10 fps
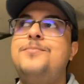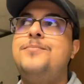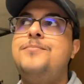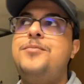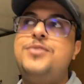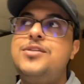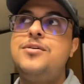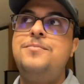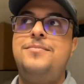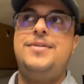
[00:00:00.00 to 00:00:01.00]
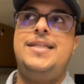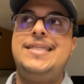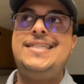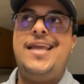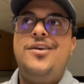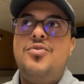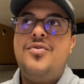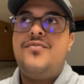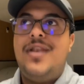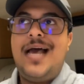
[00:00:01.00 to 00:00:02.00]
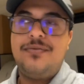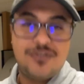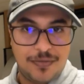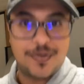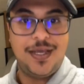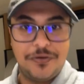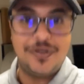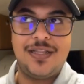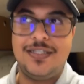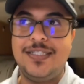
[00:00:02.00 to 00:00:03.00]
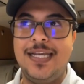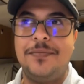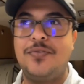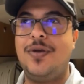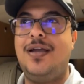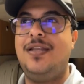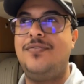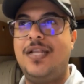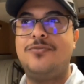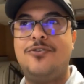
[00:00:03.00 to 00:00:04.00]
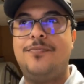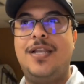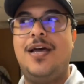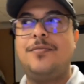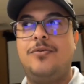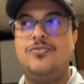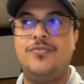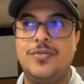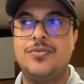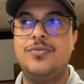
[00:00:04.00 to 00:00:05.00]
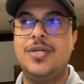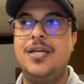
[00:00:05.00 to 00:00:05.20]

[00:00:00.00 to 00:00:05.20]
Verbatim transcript: مبتسم ان الشيء قوي في اللابتوب راح يكون هذا الشيء يعني ما اتوقع ان في لابتوب الان موجود في السوق